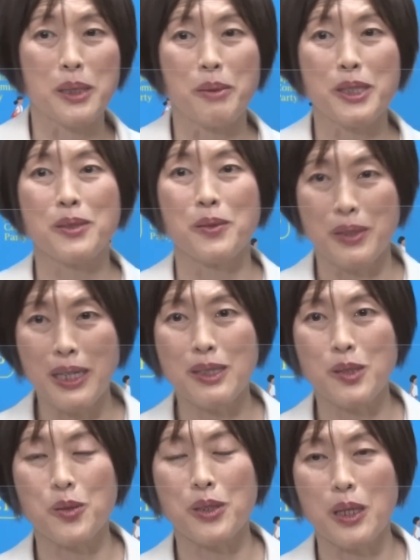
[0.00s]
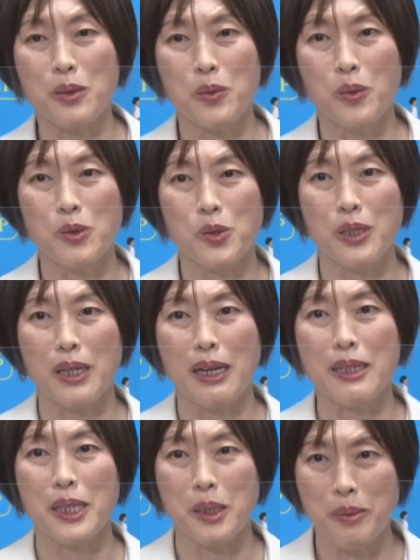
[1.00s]
りますよね中学校受験
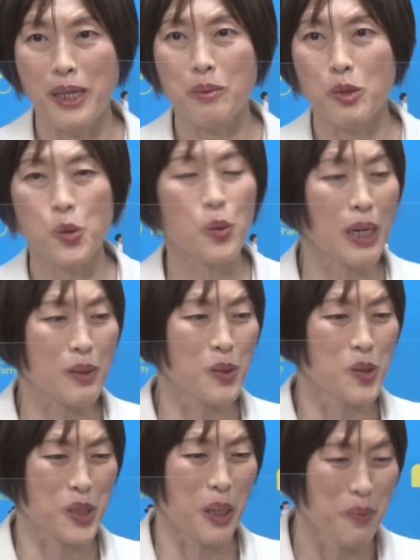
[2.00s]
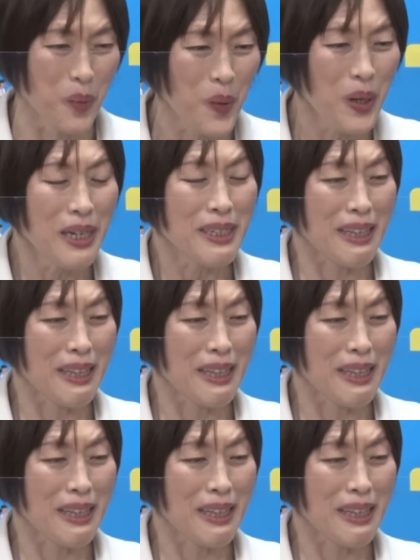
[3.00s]
が当たり前も小学校受験も